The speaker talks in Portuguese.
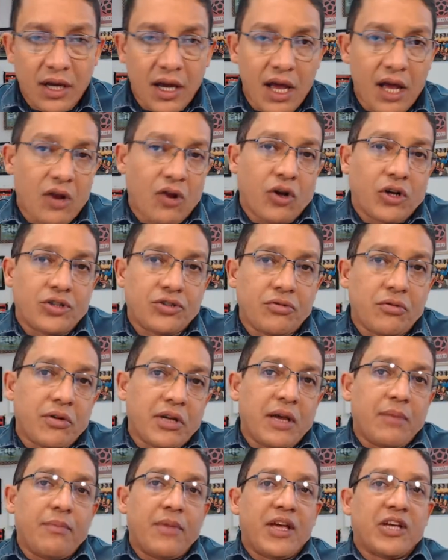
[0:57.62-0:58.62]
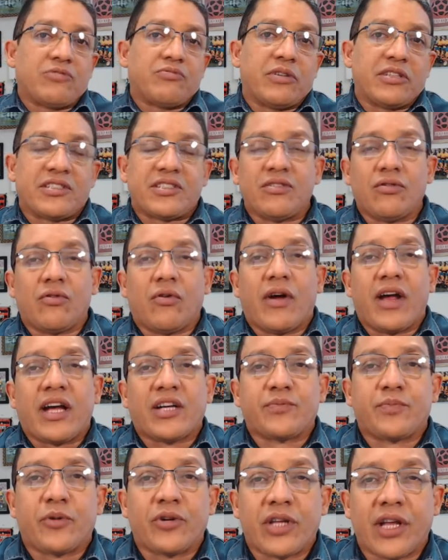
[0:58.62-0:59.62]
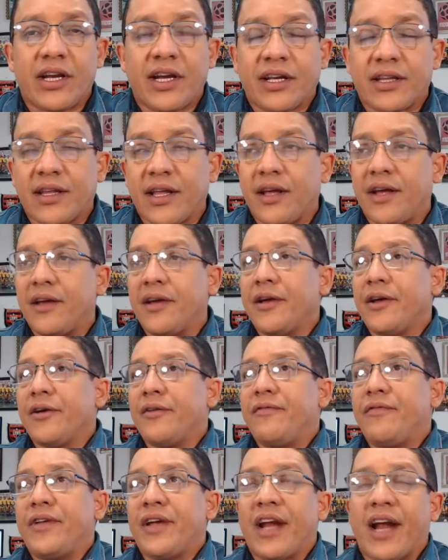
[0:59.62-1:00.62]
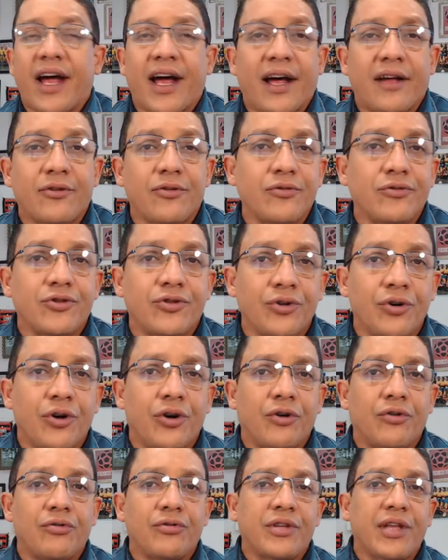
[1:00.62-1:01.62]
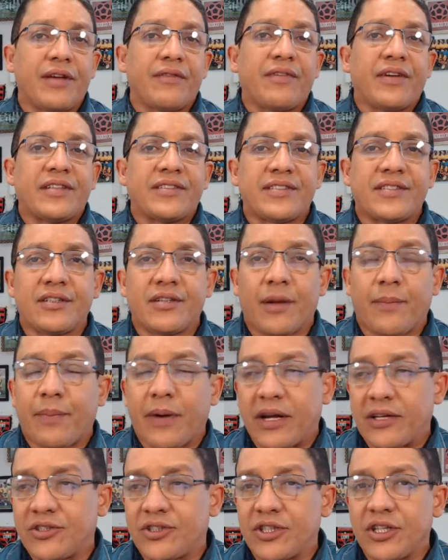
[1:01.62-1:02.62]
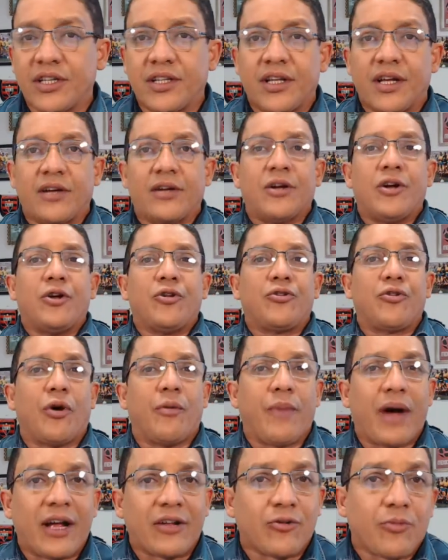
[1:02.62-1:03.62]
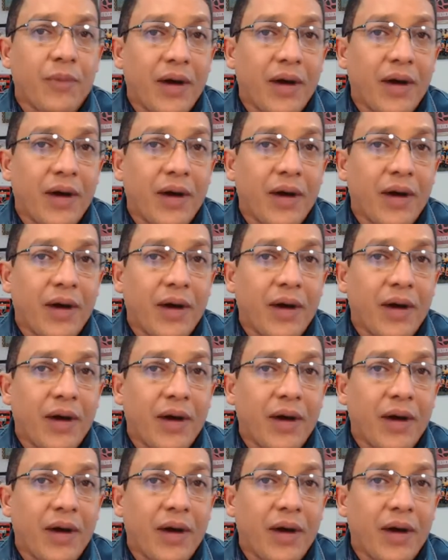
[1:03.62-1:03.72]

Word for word: É lógico que mesmo assim o Goiás poderia ter virar do jogo, ter vencido a partida, tomado